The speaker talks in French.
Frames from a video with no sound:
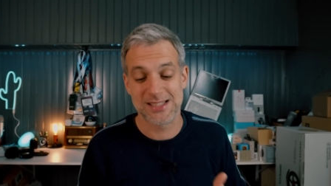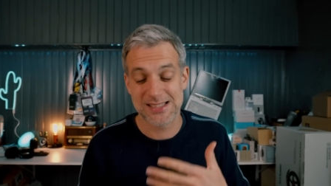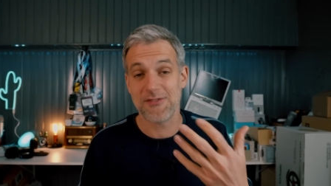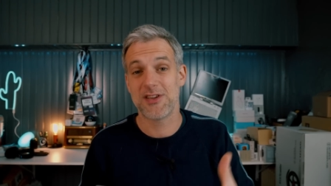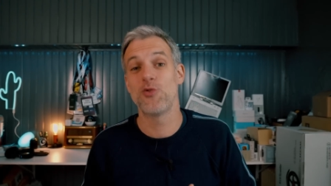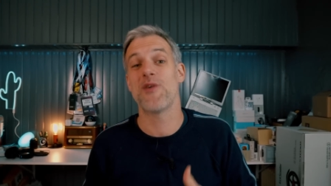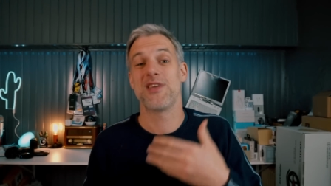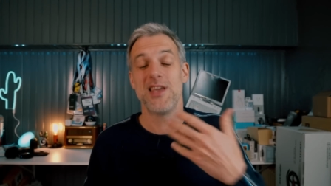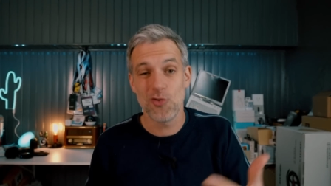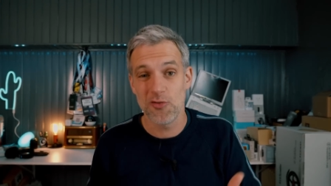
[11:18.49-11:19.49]
Ils savent qu'ils doivent
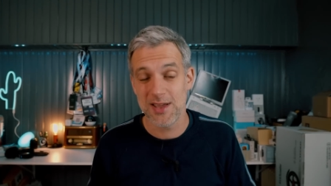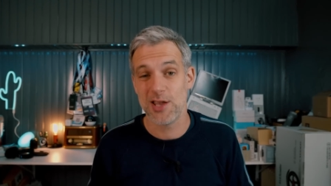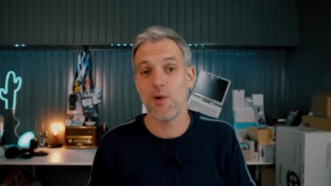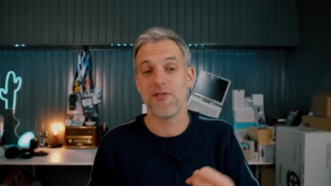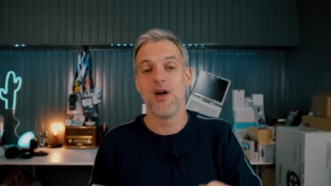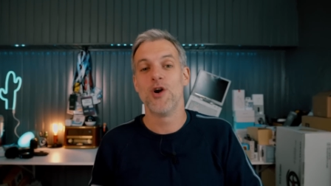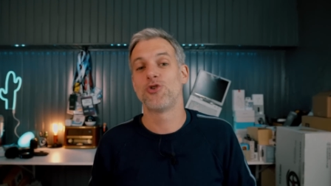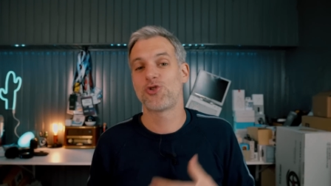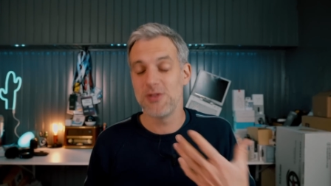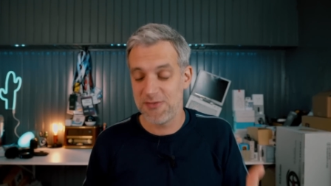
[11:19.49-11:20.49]
innover, qu'ils doivent
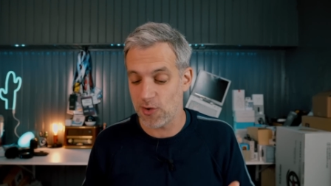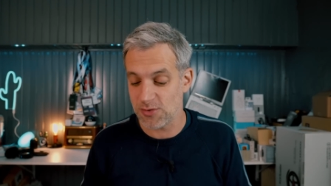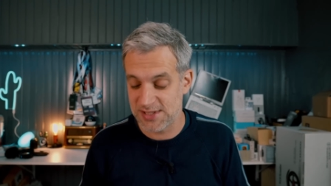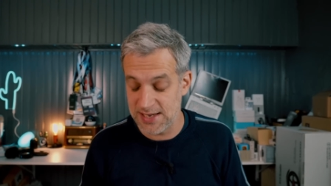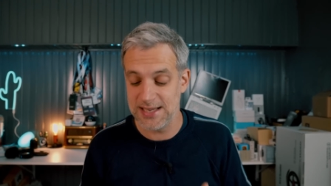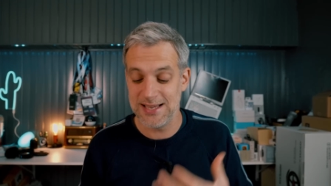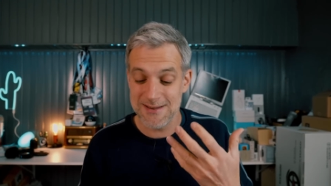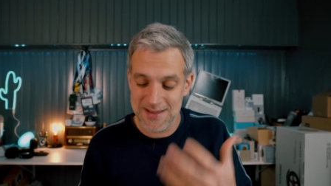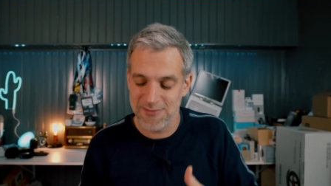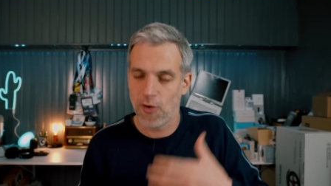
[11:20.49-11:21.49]
se différencier
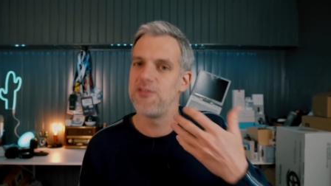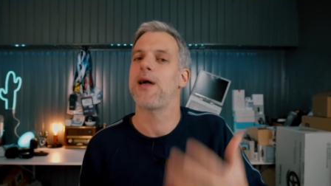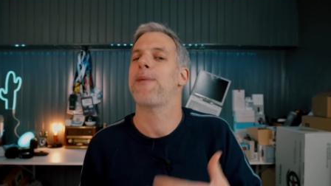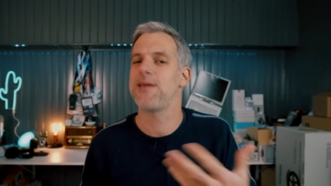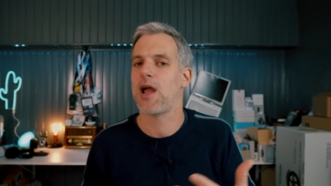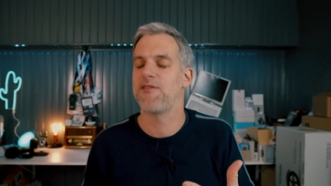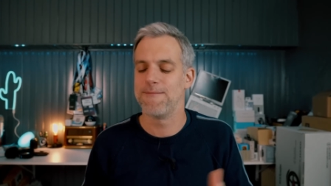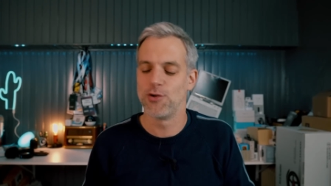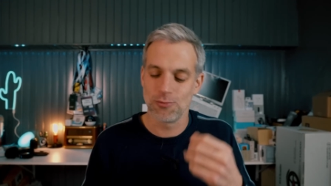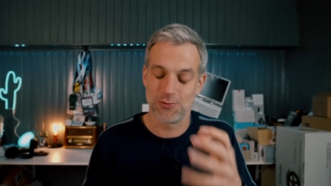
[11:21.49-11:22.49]
et ils vont finir par y arriver.
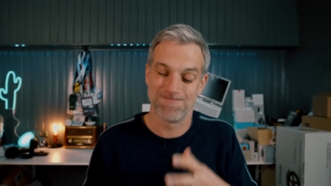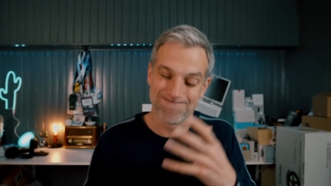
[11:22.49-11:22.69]
J'ai